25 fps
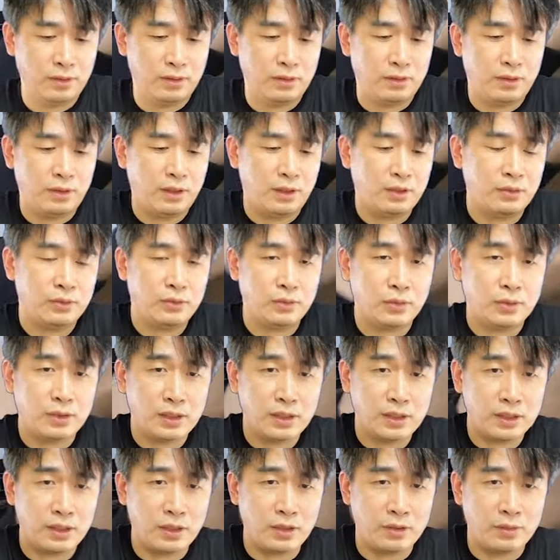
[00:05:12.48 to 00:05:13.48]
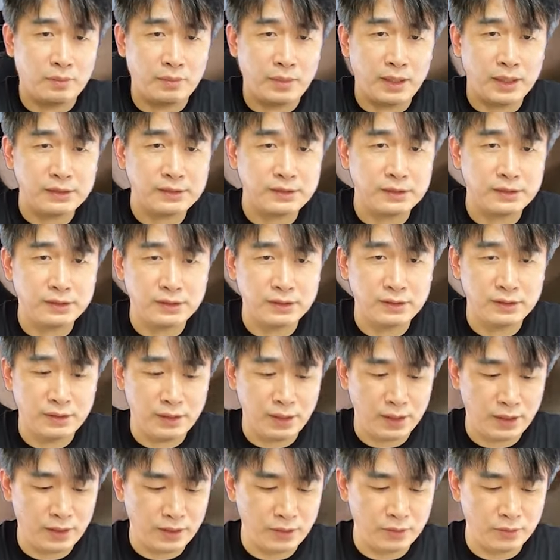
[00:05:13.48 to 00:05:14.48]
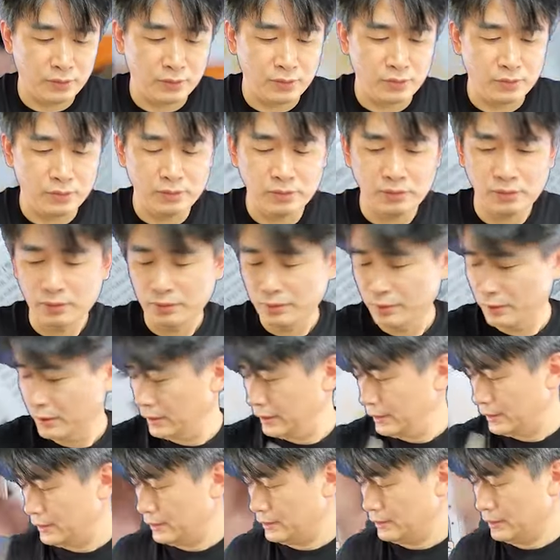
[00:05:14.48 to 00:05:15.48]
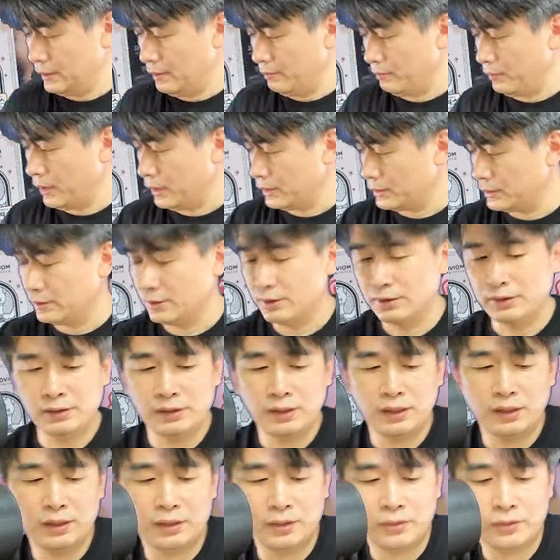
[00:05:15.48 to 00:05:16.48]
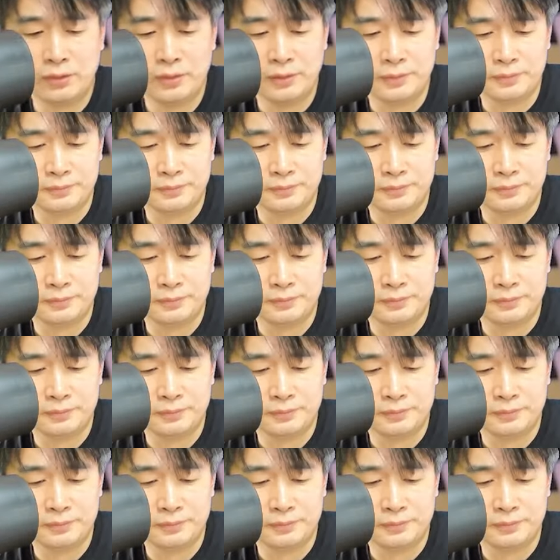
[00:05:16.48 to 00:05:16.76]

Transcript: 하도록 할게요. 박스는 내리고, 자, 박스는 내리고,